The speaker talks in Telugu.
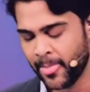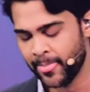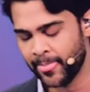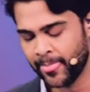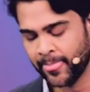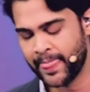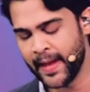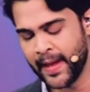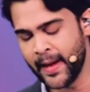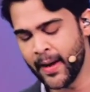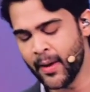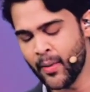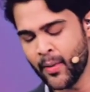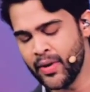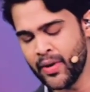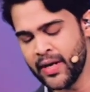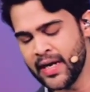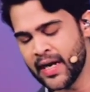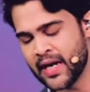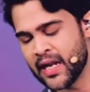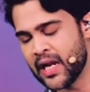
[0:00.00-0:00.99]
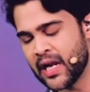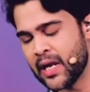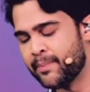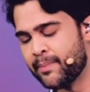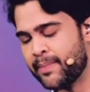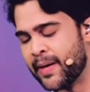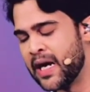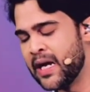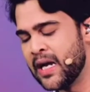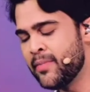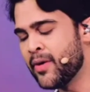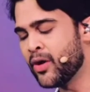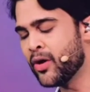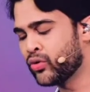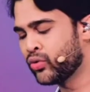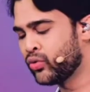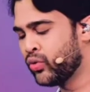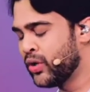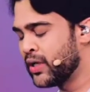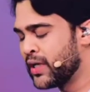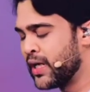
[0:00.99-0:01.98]
దేవుని ఎడల
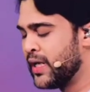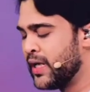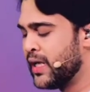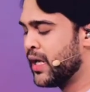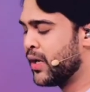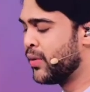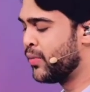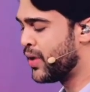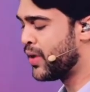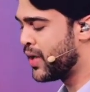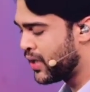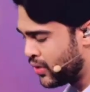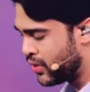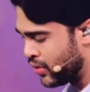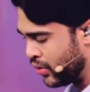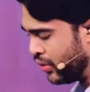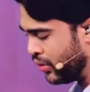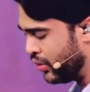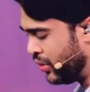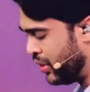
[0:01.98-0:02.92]
భయభక్తులు కలిగిన వారు